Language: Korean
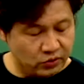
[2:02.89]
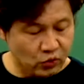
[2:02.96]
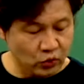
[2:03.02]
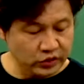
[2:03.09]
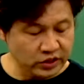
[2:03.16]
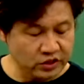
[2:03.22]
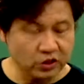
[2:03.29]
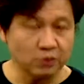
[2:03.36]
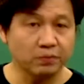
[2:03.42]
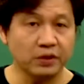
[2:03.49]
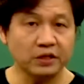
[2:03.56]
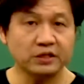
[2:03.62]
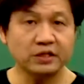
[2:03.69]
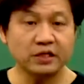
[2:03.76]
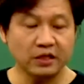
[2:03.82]
교재 첫
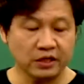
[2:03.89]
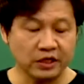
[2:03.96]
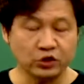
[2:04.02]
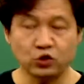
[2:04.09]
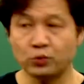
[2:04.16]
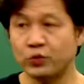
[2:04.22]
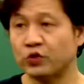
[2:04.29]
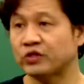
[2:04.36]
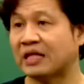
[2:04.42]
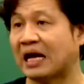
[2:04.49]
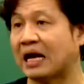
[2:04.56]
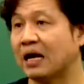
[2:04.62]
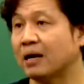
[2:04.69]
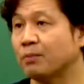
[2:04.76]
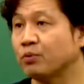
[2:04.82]
페이지에 기출표를
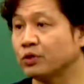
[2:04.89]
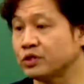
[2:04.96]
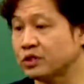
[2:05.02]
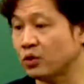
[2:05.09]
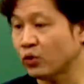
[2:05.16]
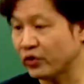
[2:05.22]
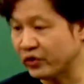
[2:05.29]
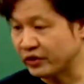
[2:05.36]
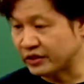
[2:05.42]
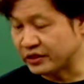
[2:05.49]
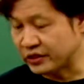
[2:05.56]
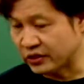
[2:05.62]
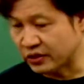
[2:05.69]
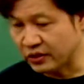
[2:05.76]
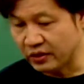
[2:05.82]
다 붙여 오라고
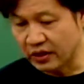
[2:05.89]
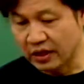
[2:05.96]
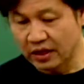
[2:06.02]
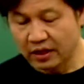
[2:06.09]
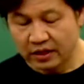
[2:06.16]
했죠.